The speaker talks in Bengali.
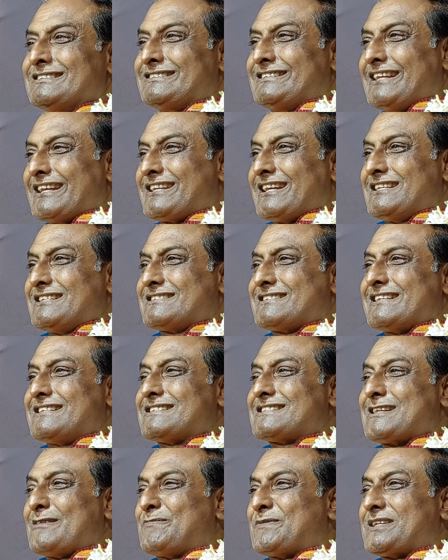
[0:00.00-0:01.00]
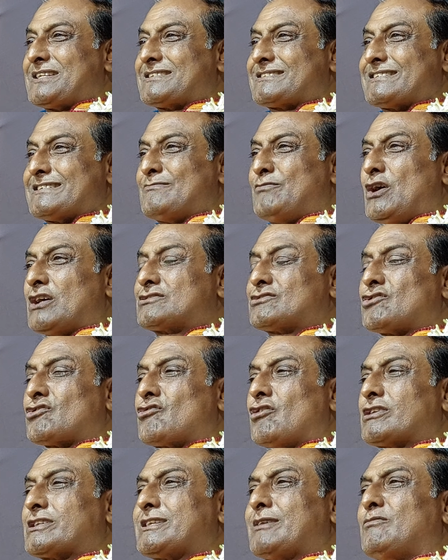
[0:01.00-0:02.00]
দেখেই চিনতে পেরেছে
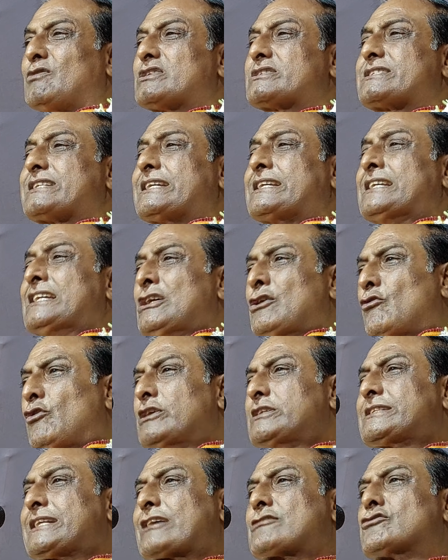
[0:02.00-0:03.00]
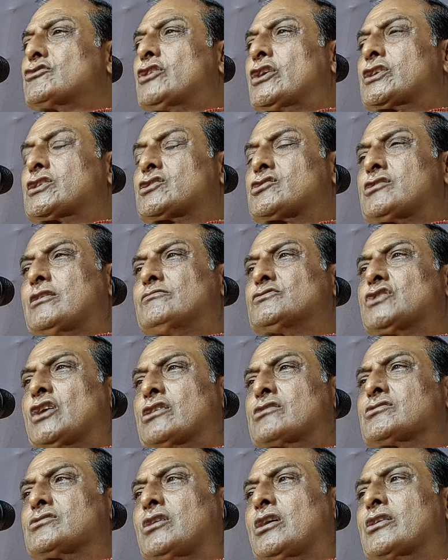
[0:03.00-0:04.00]
ভক্তগণকে বলছে ওই দেখো নরোত্তম
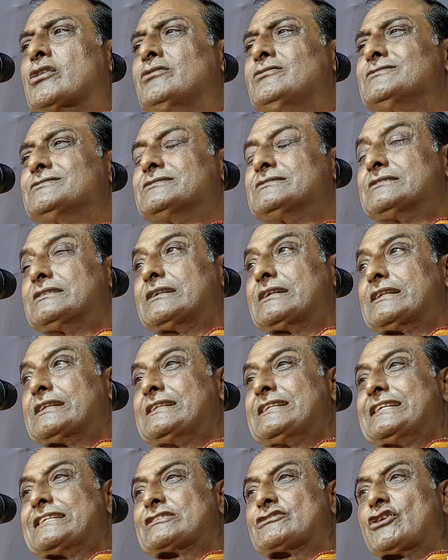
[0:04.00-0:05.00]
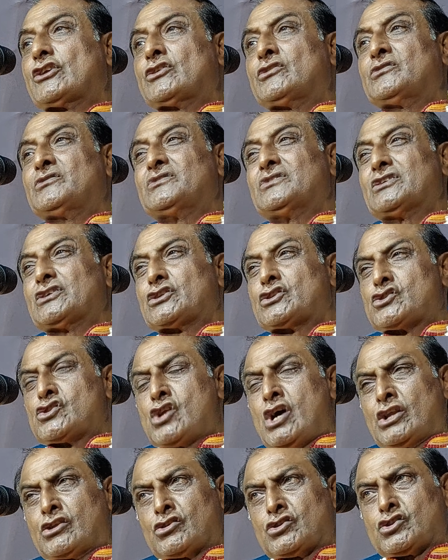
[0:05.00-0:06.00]
ধরো ধরো নিয়ে চলো
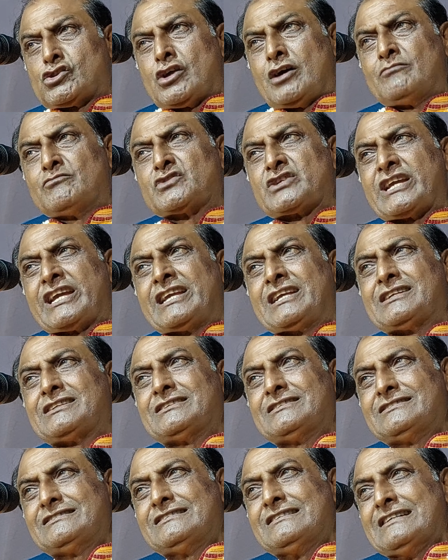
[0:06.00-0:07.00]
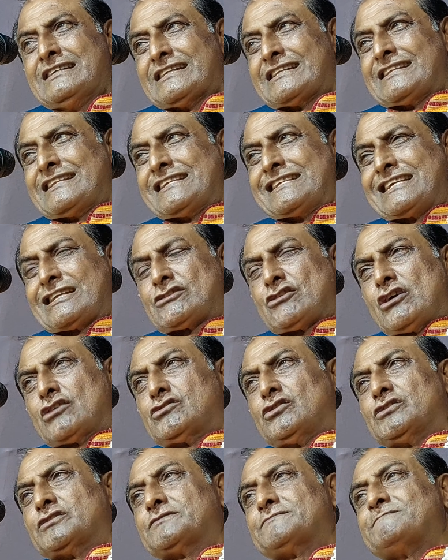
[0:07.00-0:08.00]
নরোত্তমকে নিয়ে
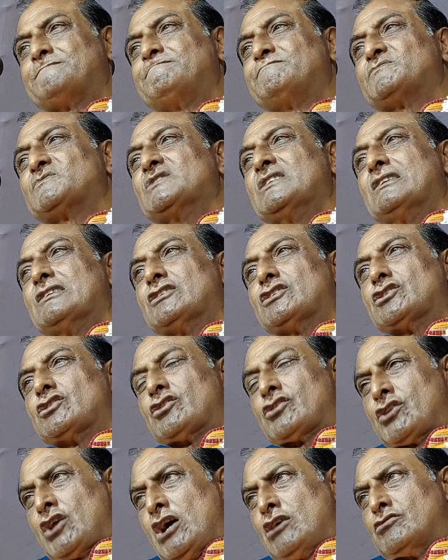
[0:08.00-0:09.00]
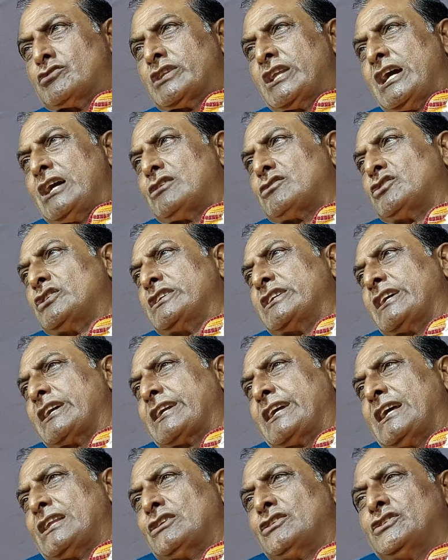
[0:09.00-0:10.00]
তখন রওনা হয়ে
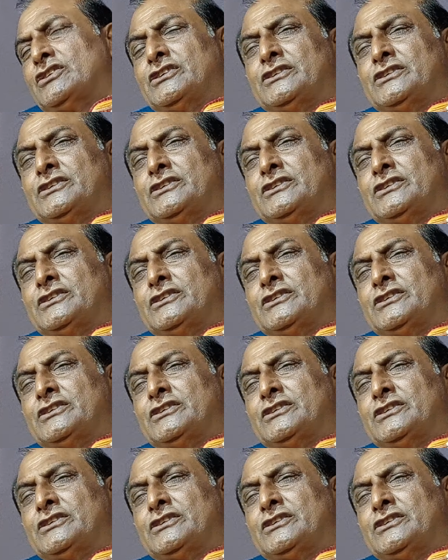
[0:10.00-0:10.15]
গেল